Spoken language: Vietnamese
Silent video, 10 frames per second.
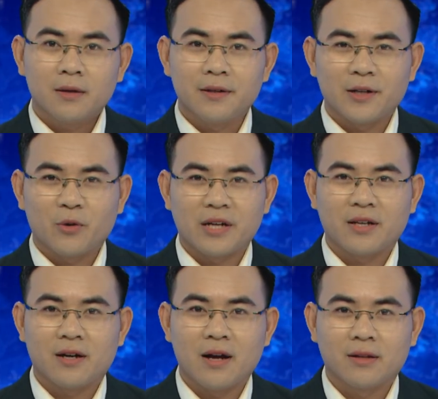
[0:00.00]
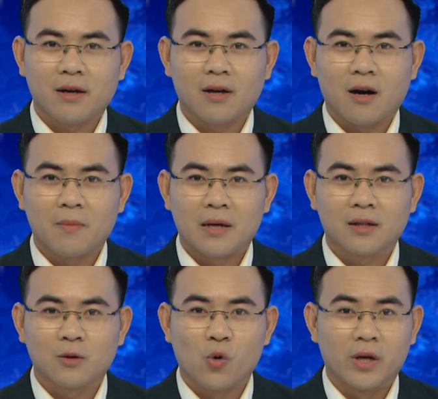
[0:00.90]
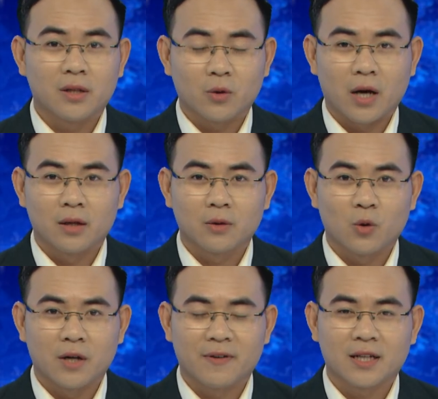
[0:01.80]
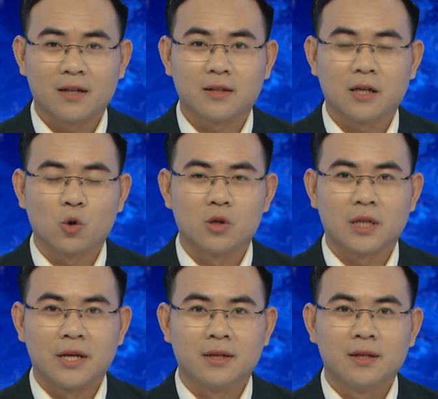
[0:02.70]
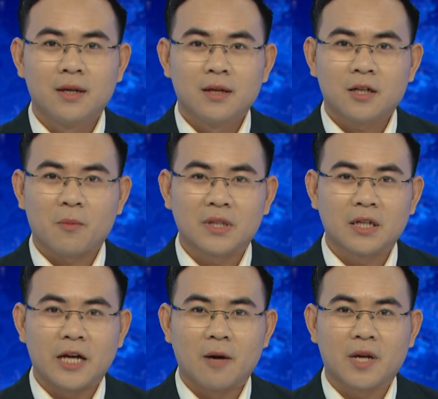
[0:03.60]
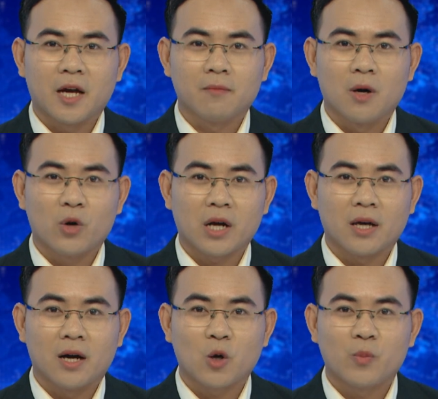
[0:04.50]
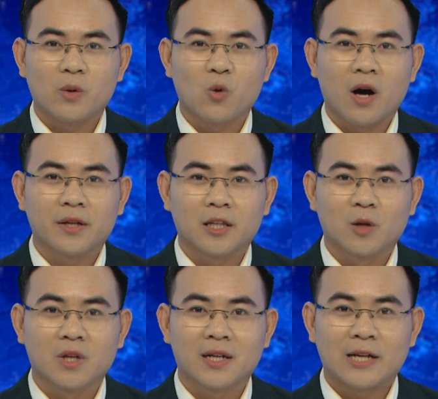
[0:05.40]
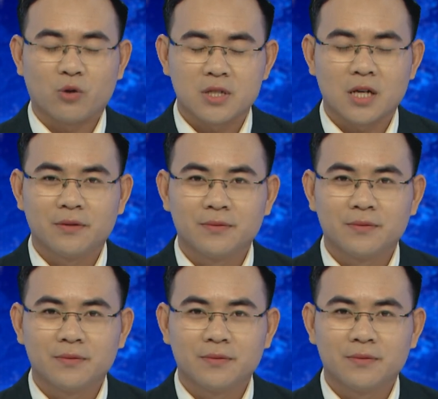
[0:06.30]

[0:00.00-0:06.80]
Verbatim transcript: chào khán giả đang theo dõi bản tin Huyền Châu Thành của Đài Phát thanh và Truyền hình Tây Ninh. Trong bản tin ngày hôm nay, mời quý khán giả cùng điểm qua những thông tin đã ý sau.